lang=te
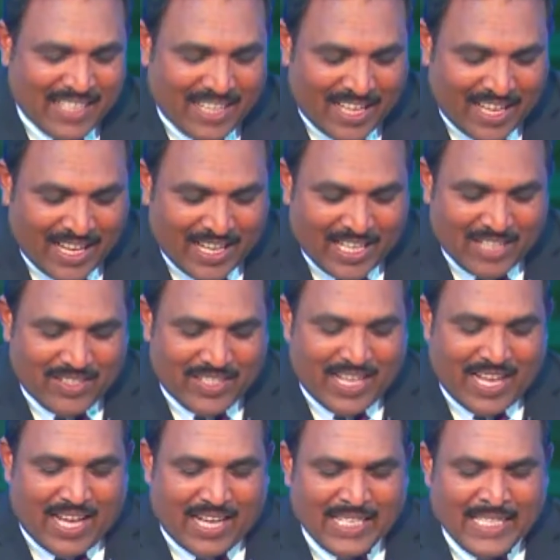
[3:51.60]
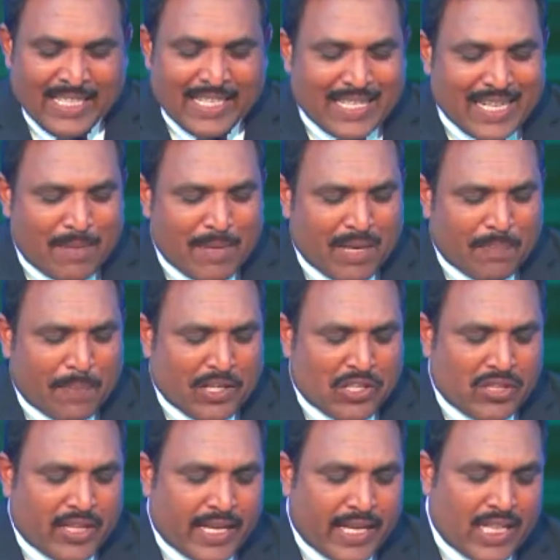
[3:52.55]
హాలలుయా ఇంకా మన
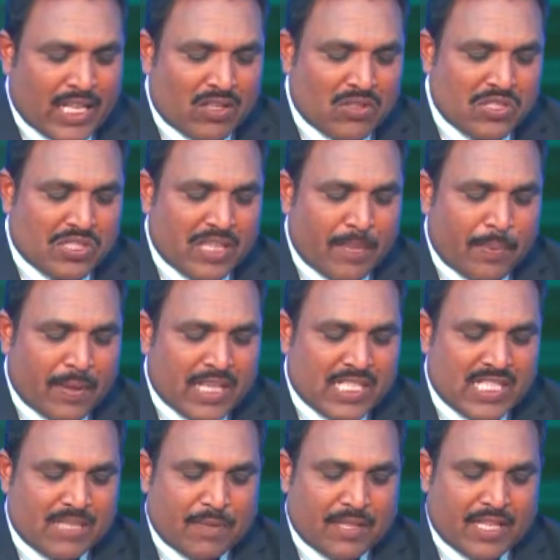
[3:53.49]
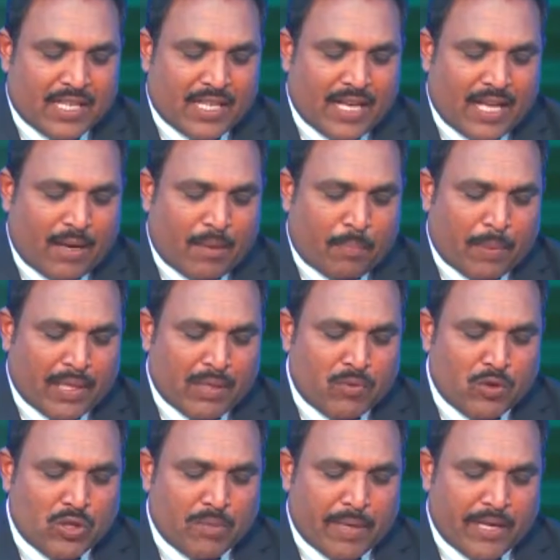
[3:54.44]
పరిశుద్ధ గ్రంథాలు చూస్తే ప్రశ్న పత్రిక
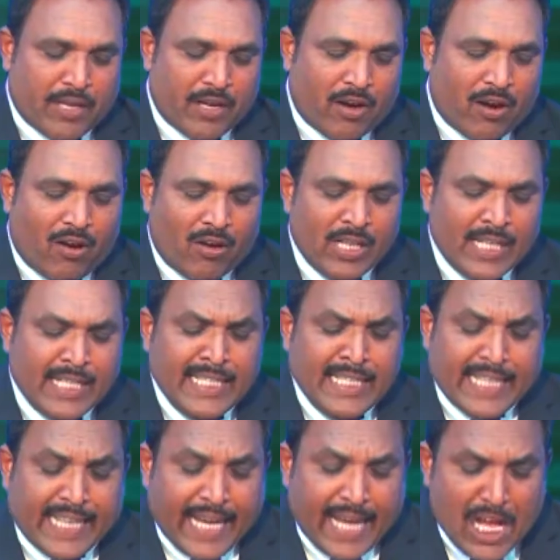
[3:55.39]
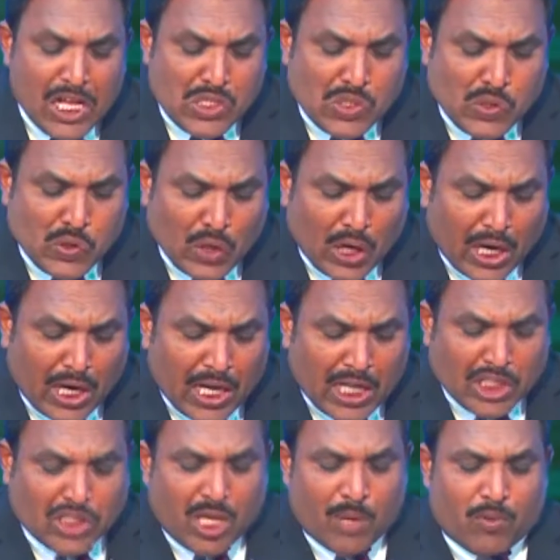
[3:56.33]
పదమూడు పన్నెండులో ఏసు
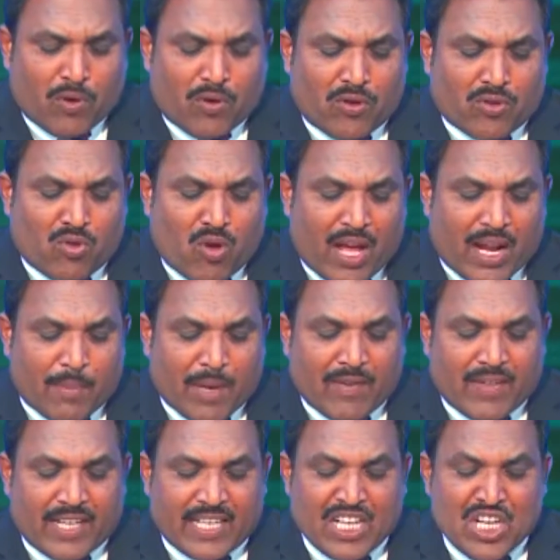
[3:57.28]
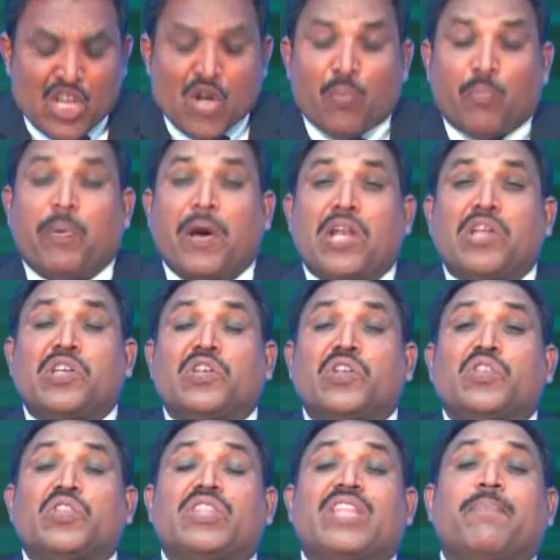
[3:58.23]
రక్తము ద్వారా మనం ఏంటంటే
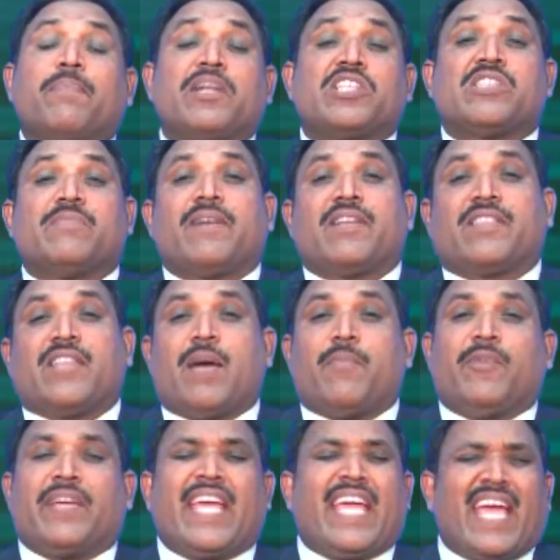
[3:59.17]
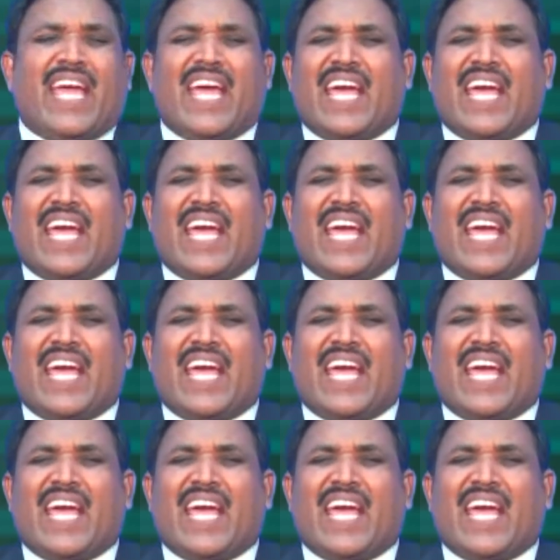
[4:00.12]
పరిశుద్ధపరచబడతాము ఏ